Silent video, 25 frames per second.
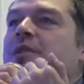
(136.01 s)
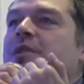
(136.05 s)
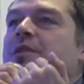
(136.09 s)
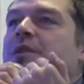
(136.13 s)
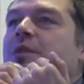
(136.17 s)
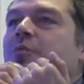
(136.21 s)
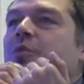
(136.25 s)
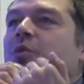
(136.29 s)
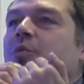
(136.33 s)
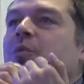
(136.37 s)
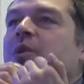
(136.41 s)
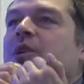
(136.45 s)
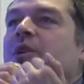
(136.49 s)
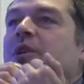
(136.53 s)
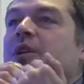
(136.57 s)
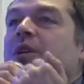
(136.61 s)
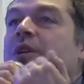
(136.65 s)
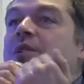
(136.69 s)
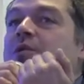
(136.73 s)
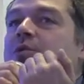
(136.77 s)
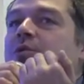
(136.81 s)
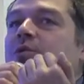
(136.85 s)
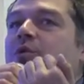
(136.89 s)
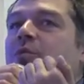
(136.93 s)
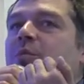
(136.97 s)
simplement
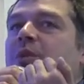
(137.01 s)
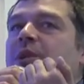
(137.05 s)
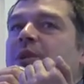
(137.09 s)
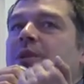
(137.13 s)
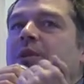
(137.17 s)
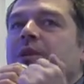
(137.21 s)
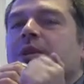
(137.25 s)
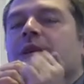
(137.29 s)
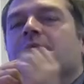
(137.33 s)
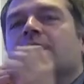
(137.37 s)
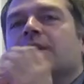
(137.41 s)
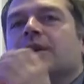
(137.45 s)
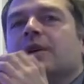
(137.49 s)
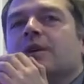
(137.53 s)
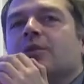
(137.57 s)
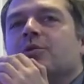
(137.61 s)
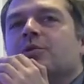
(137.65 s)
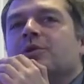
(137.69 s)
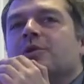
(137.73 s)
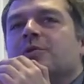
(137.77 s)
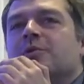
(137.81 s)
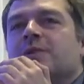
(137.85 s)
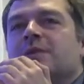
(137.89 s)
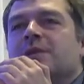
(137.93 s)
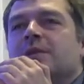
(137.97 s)
résorber le
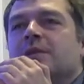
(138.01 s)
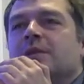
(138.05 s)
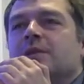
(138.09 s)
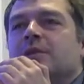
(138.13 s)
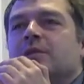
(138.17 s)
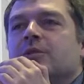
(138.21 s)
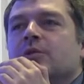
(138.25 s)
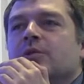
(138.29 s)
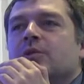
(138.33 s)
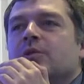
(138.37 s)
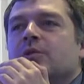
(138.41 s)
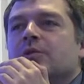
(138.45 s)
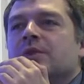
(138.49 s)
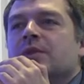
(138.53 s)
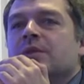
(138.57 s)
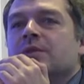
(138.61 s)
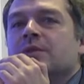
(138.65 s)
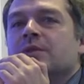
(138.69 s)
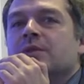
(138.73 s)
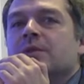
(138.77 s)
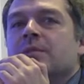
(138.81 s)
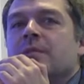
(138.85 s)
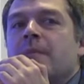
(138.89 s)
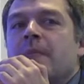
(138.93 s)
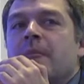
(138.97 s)
déficit de
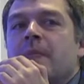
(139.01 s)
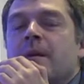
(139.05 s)
confiance.